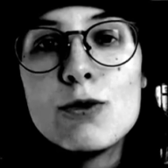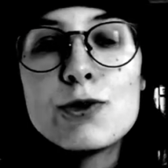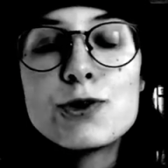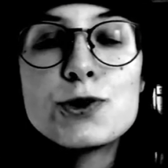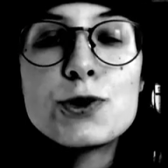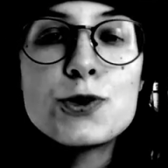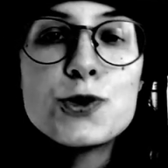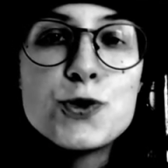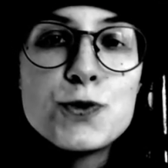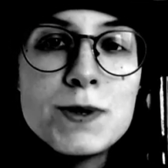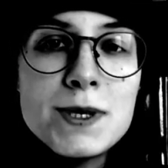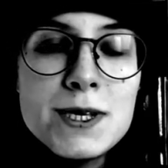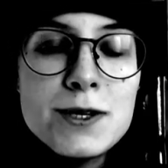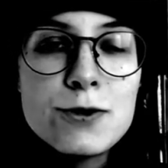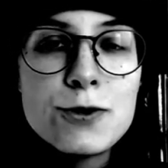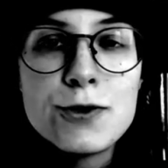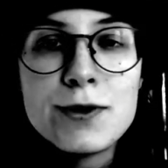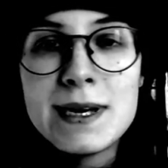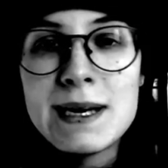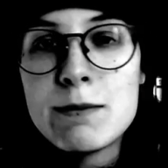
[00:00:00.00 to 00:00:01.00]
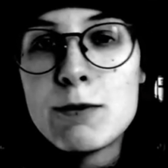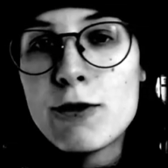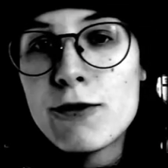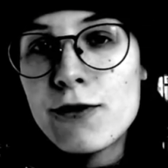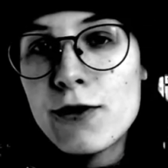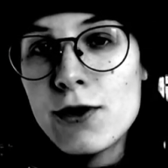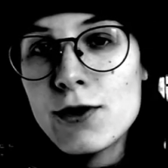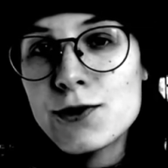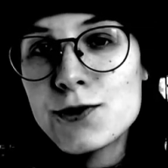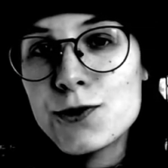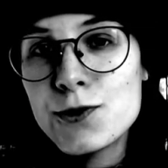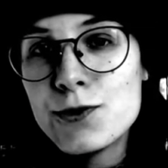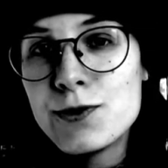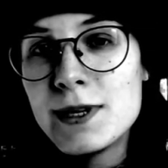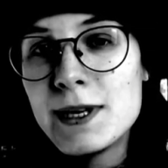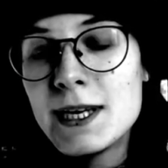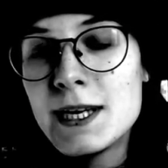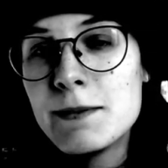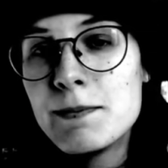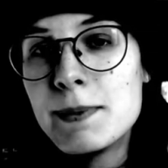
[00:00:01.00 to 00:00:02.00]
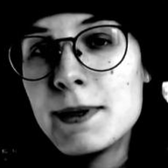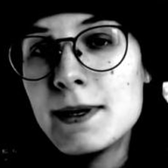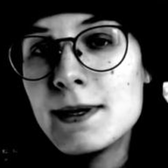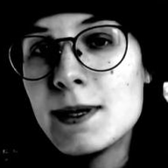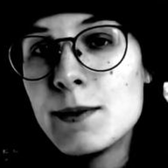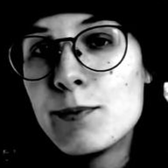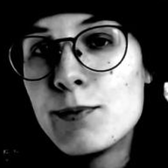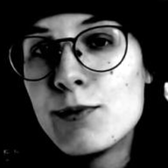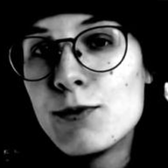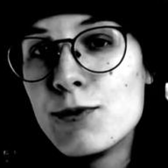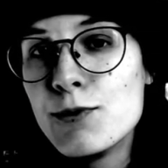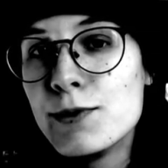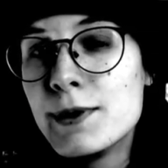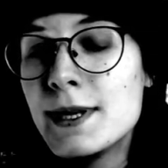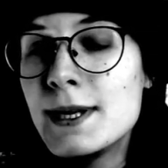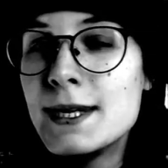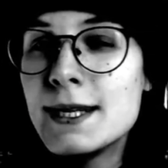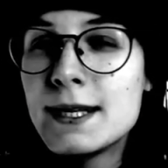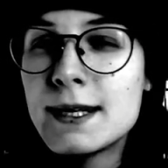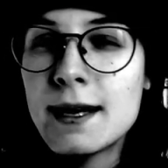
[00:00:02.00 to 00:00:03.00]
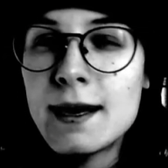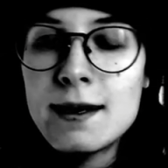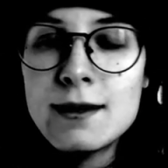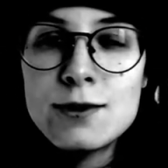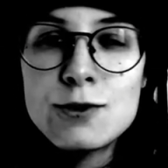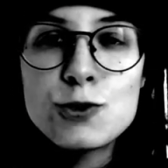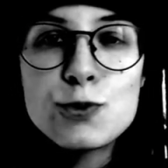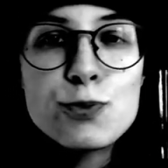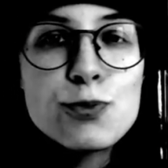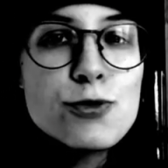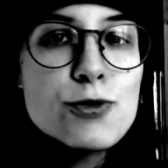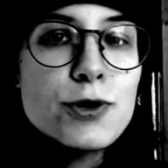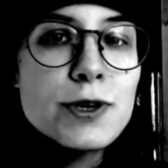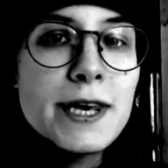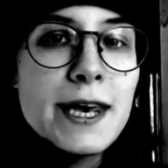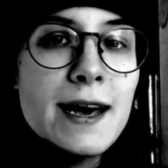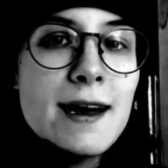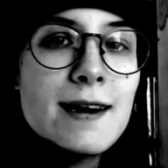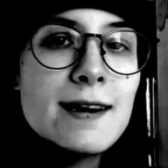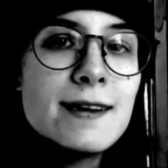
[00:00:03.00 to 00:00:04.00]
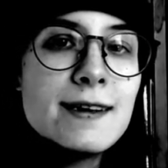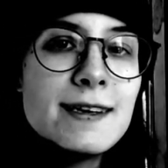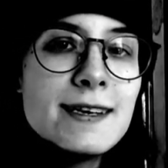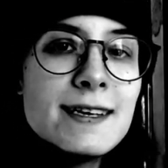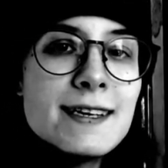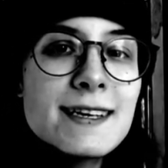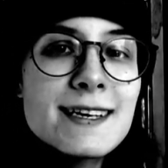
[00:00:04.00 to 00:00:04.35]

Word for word: Aujourd'hui, dans Game of Thrones, une équipée des plus délicates, plurielles et